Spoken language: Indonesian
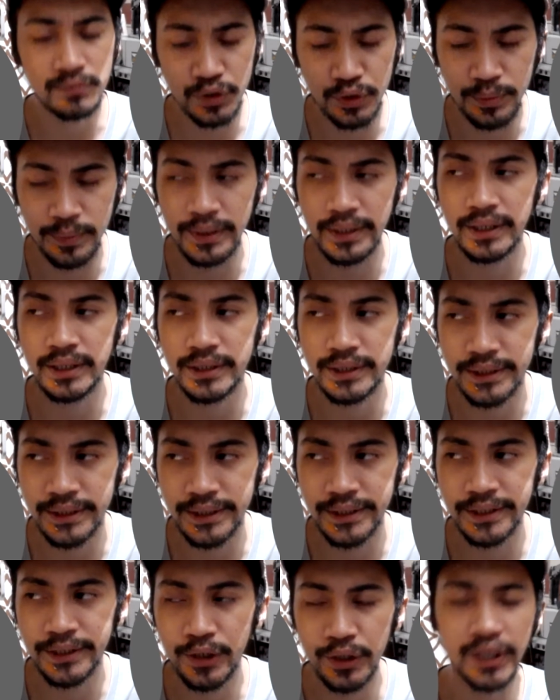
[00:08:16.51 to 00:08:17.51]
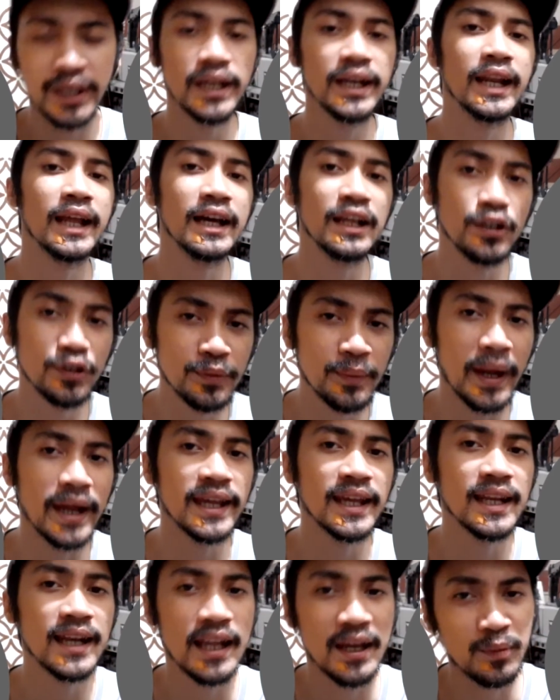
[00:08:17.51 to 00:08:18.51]
cuma uh, oke okay lah
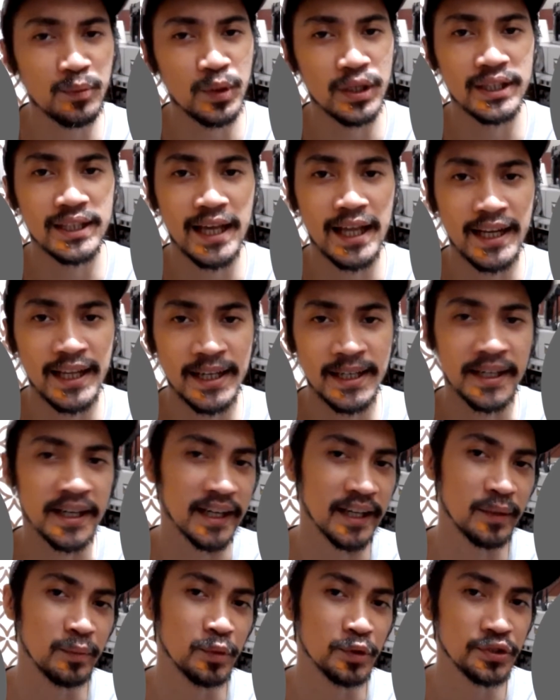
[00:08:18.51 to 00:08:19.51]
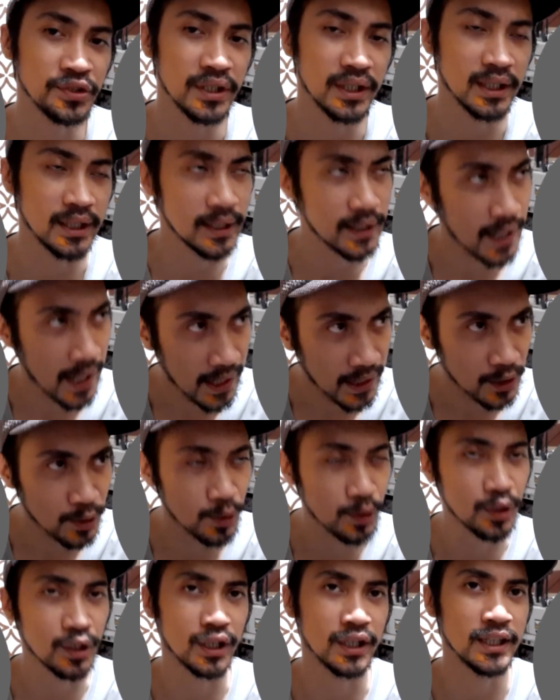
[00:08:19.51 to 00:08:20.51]
lumayan lah buat kalian dengerin musik di
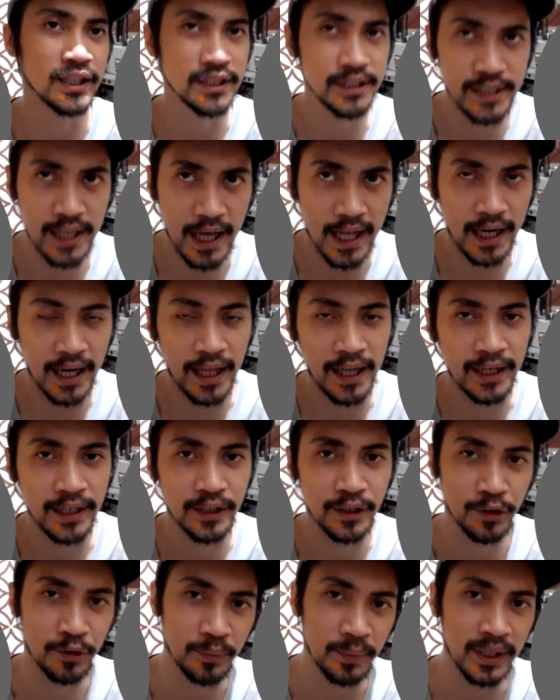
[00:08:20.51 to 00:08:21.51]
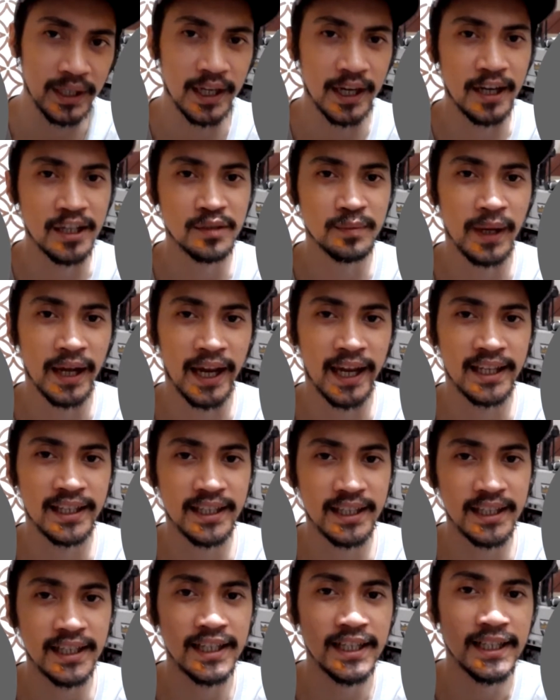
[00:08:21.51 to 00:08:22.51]
kantor di jalan di rumah dan lain
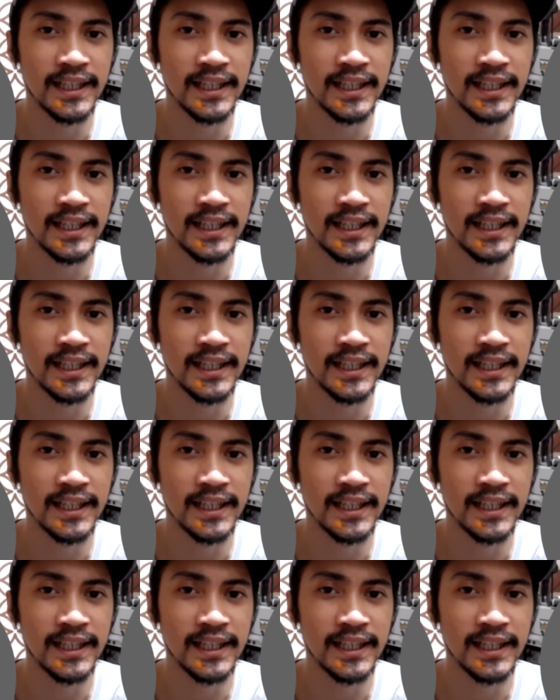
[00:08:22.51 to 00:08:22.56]
sebagainya